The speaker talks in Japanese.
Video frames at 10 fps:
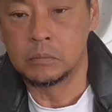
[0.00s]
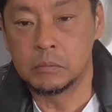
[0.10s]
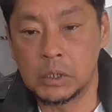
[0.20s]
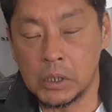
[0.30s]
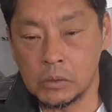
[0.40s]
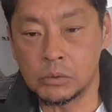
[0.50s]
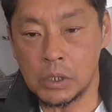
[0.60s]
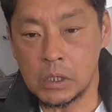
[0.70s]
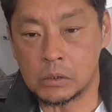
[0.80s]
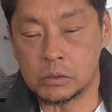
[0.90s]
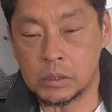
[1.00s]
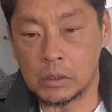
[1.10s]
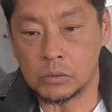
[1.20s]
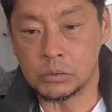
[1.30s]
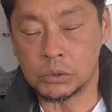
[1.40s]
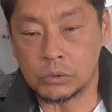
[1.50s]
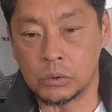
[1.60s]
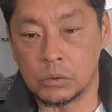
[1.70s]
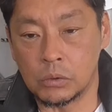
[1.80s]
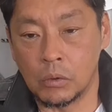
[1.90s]
まあ、なのであのちょっ
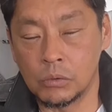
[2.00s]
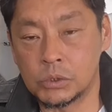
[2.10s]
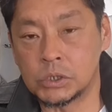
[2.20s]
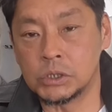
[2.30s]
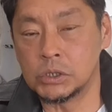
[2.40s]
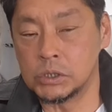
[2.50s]
とお家